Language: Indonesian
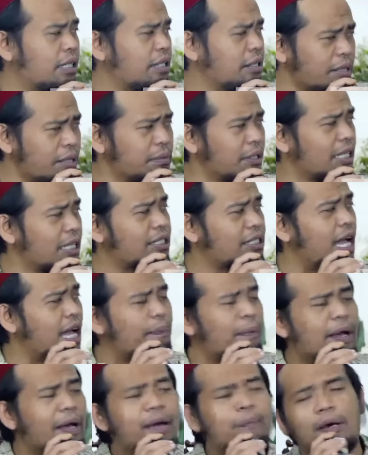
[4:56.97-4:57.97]
Jadi kan bekas
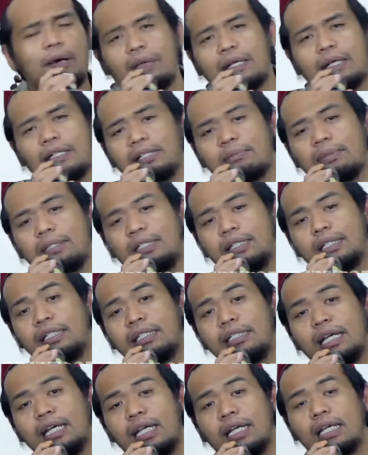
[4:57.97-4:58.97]
nggak apa-apa Pak
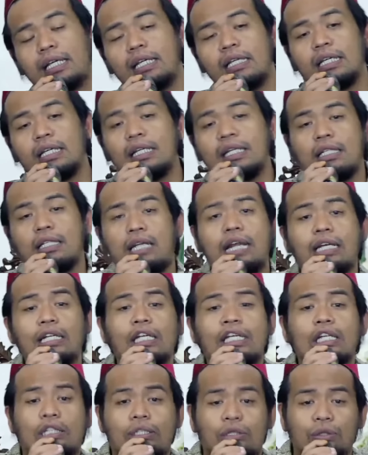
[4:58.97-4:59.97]
sebenarnya dan
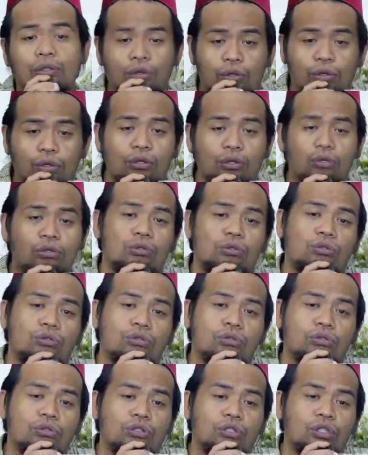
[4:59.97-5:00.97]
itu
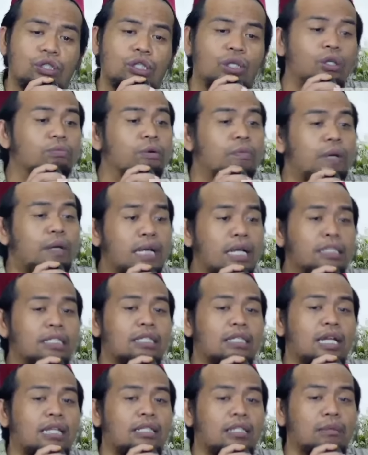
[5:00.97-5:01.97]
diumumkan
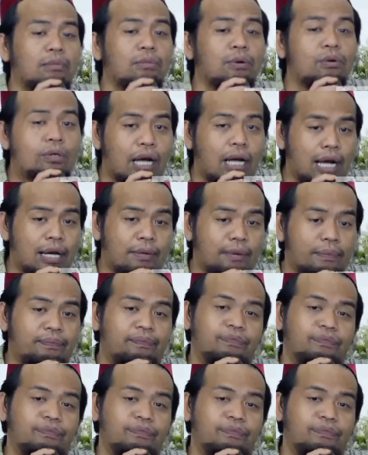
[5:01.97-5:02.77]
secara terbuka.